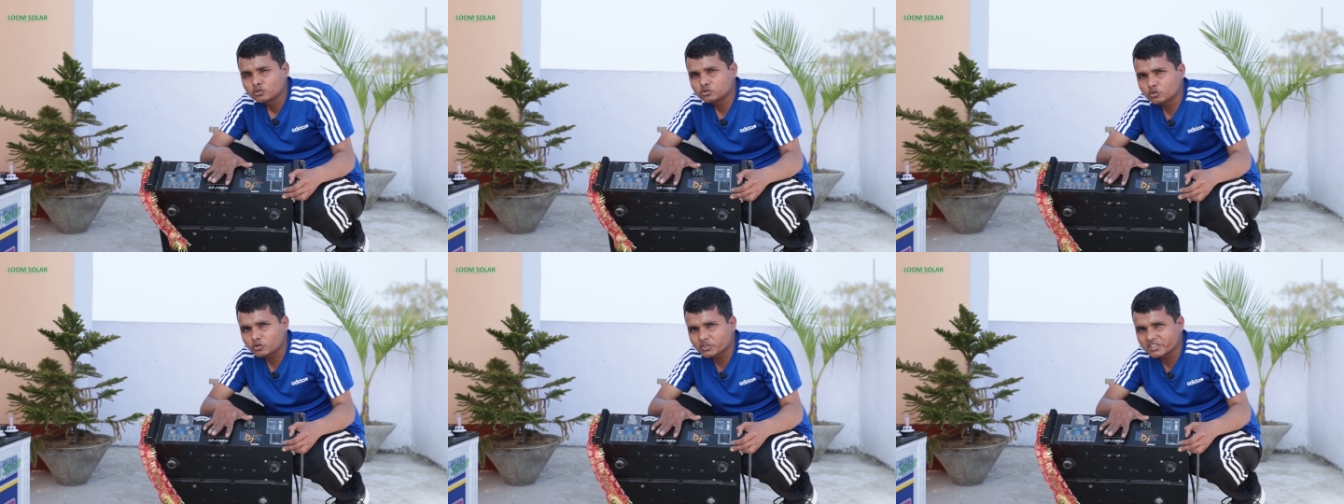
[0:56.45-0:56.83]

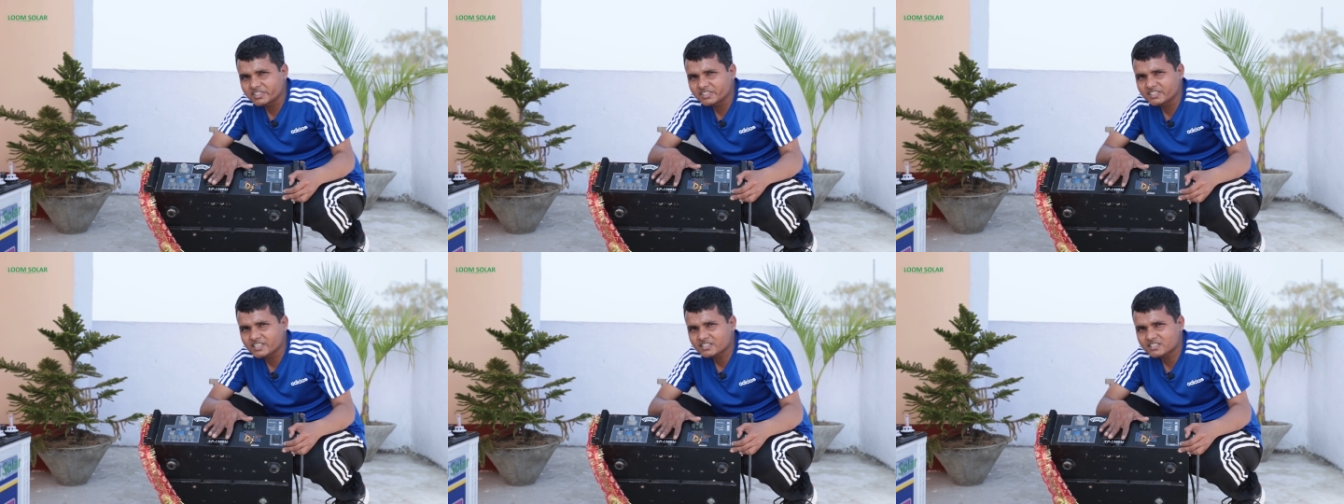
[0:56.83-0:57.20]
जो
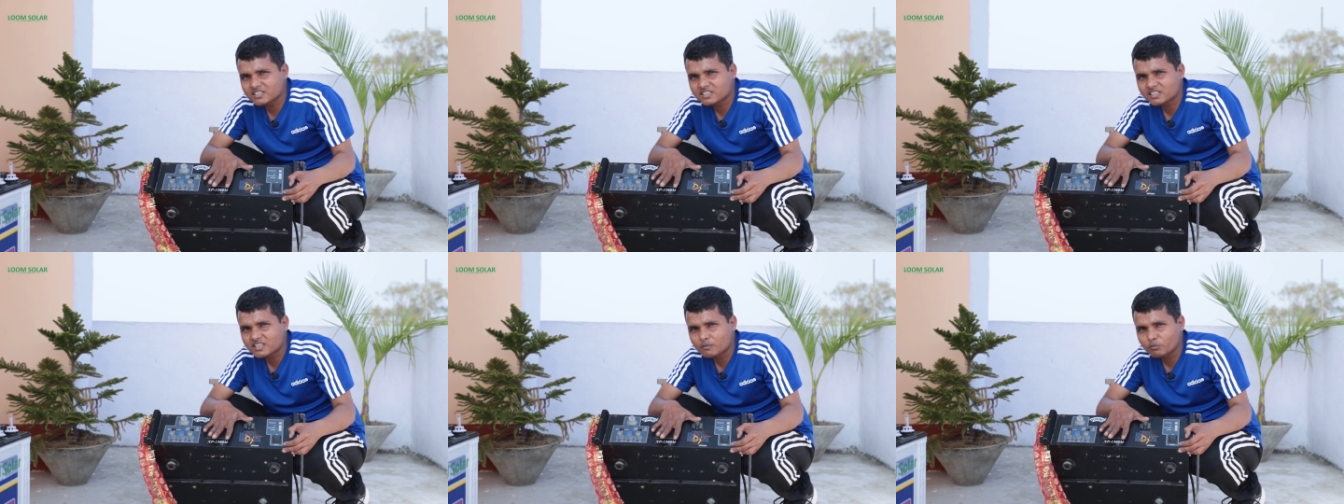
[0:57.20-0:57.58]
डीजे
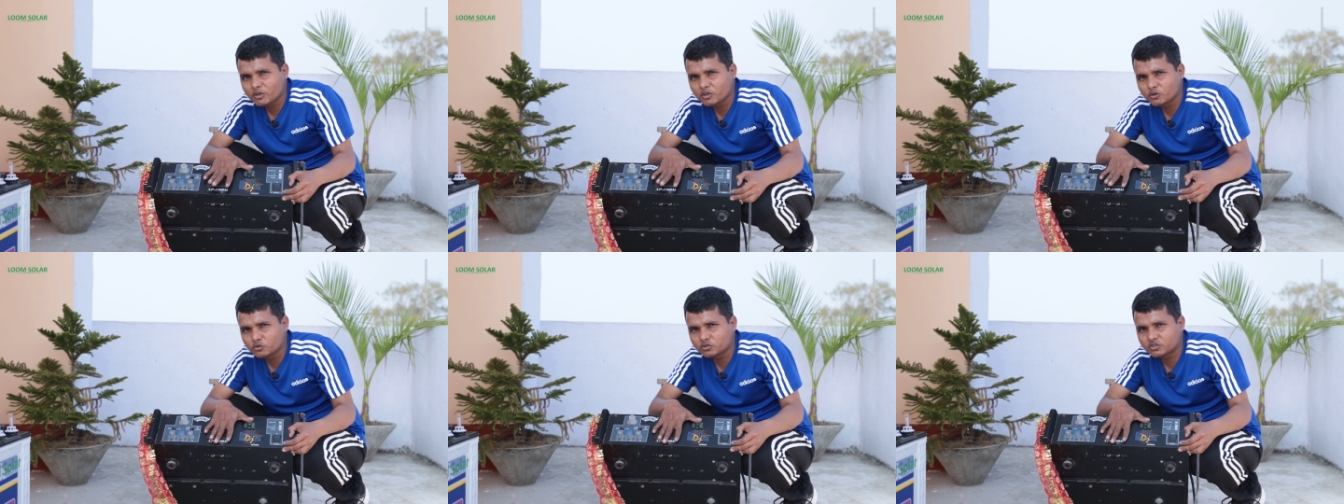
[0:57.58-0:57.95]
सिस्टम
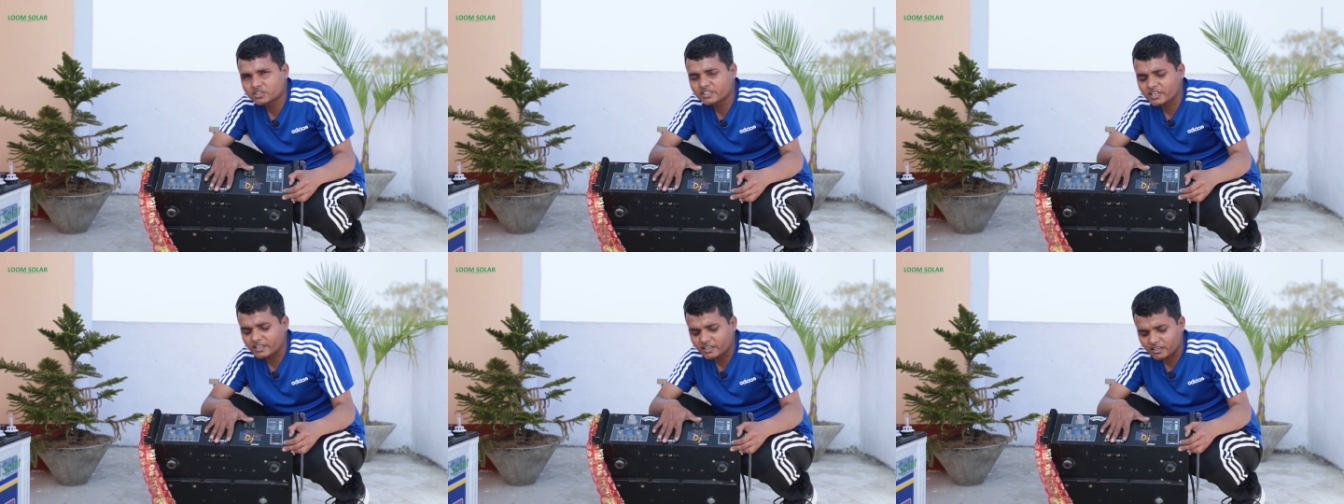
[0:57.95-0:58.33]
में यूज
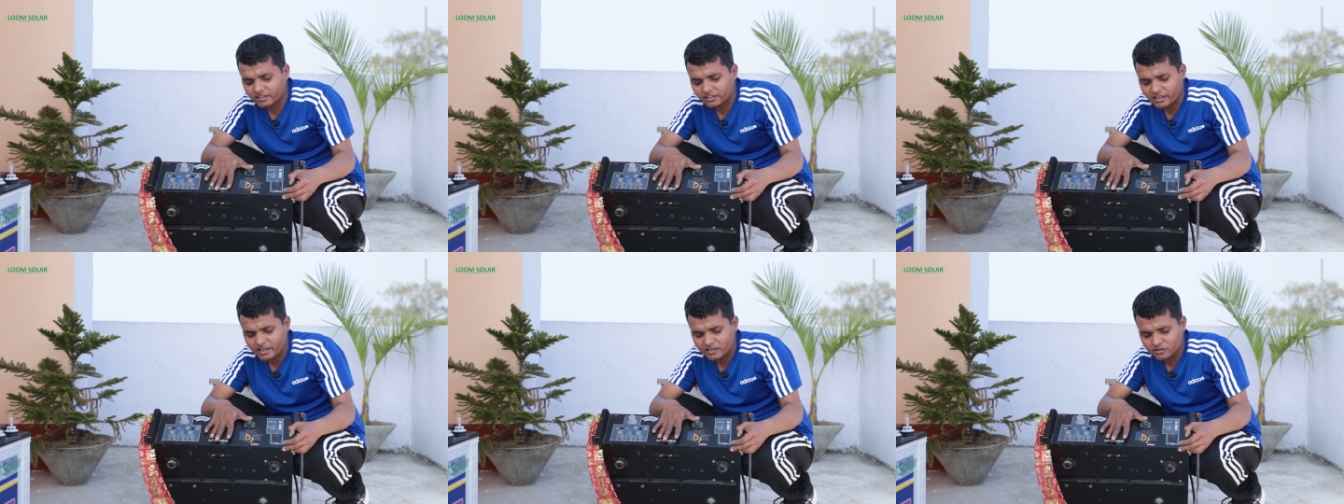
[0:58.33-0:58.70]
किया
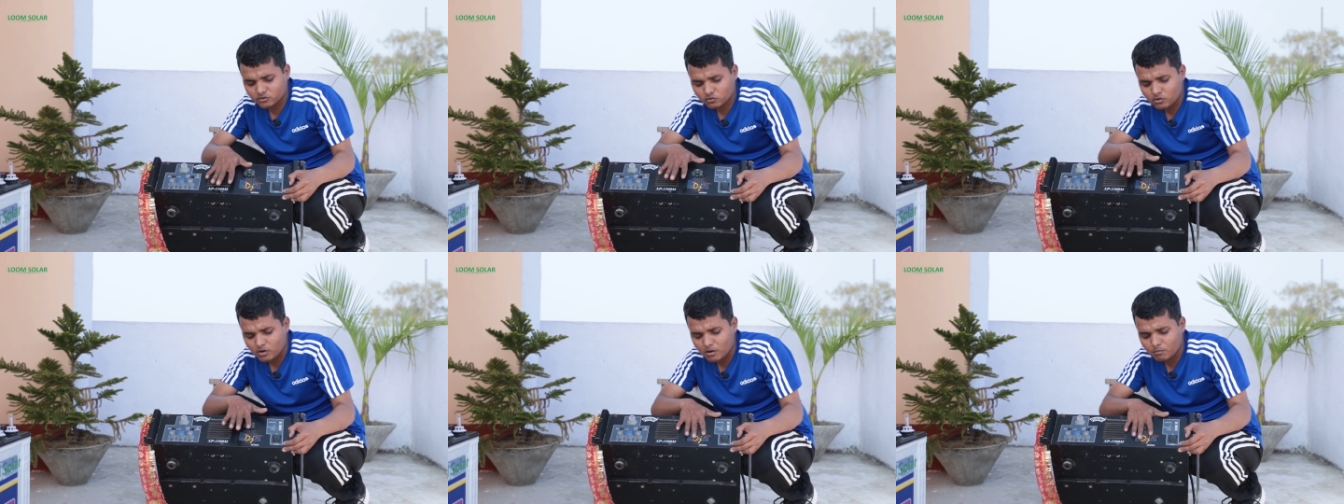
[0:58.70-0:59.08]
जाता है
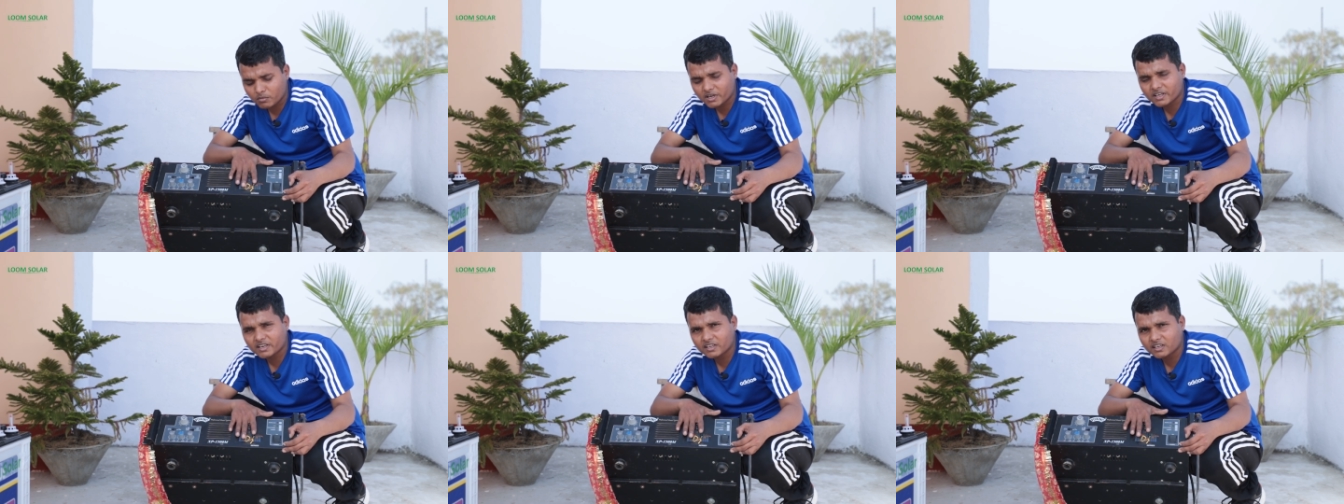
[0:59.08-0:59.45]
इसको हम
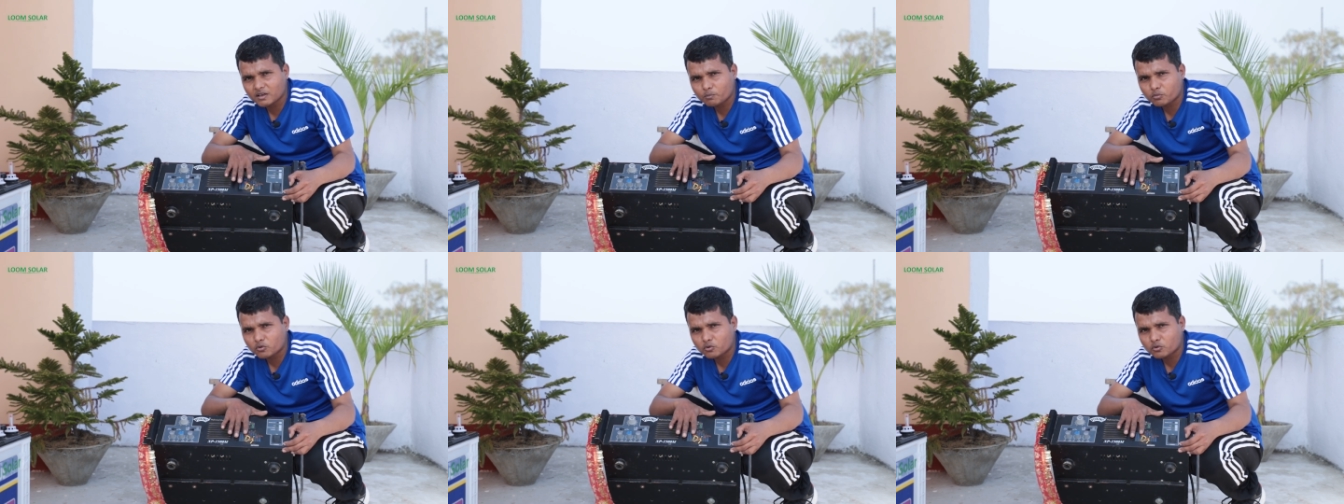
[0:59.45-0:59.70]
करेंगे